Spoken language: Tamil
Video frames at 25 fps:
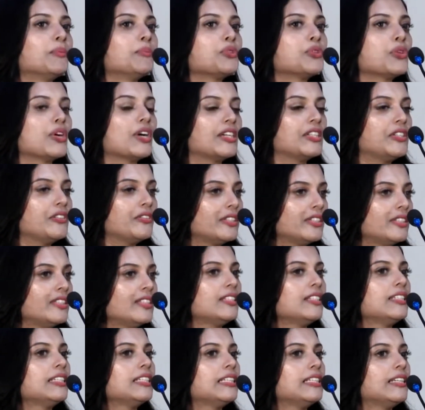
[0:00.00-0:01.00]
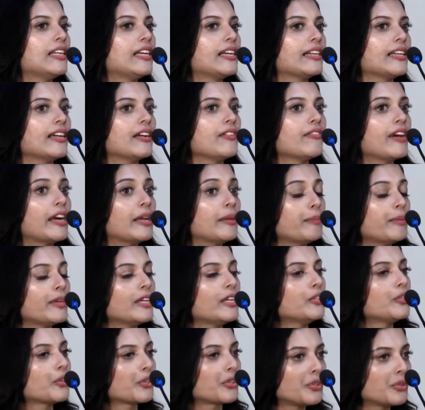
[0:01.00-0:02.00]
ஸோ அது வந்து நிறைய
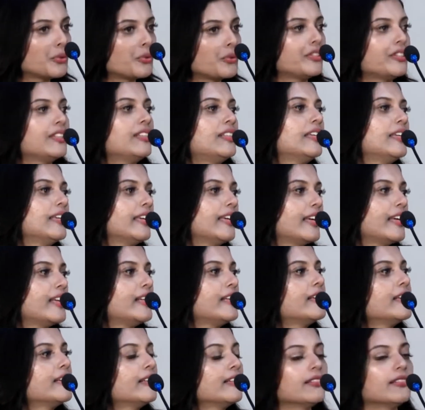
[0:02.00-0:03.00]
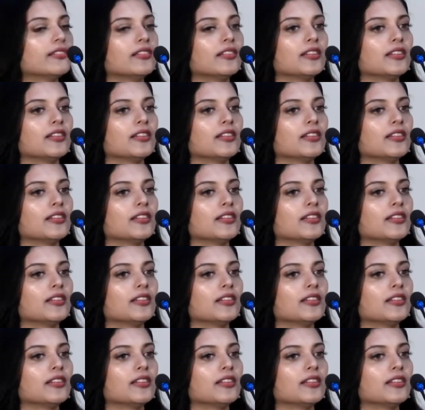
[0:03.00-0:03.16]
வாய்ப்புகள் திறந்து கொடுத்தது எங்களுக்கு